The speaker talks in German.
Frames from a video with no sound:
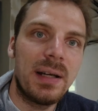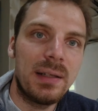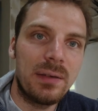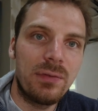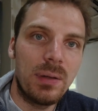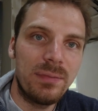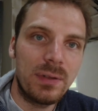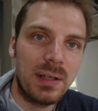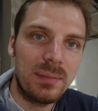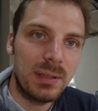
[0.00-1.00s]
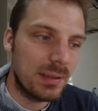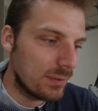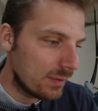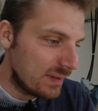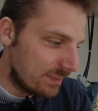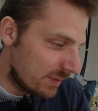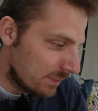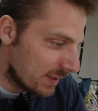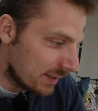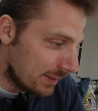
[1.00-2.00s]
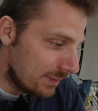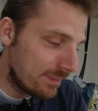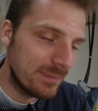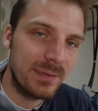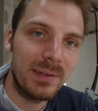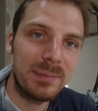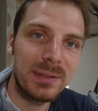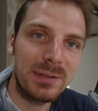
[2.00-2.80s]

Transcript: eine andere Form von Arbeit. Irgendwie mit Metall hat